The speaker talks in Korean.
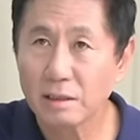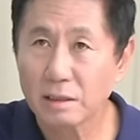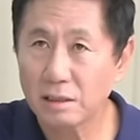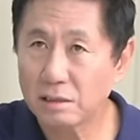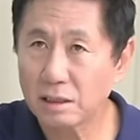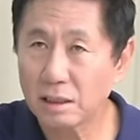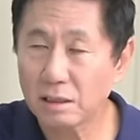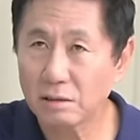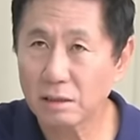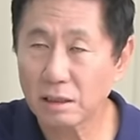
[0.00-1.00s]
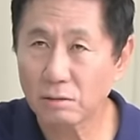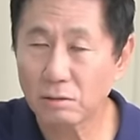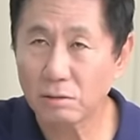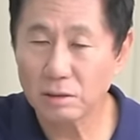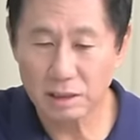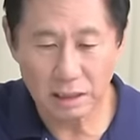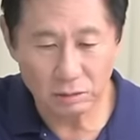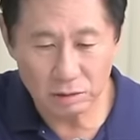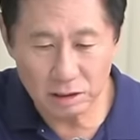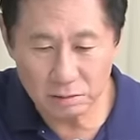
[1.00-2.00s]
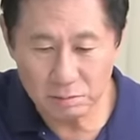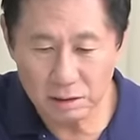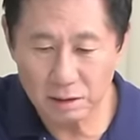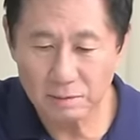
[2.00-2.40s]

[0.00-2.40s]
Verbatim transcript: 기자회견을 하고 싸우고 있습니다.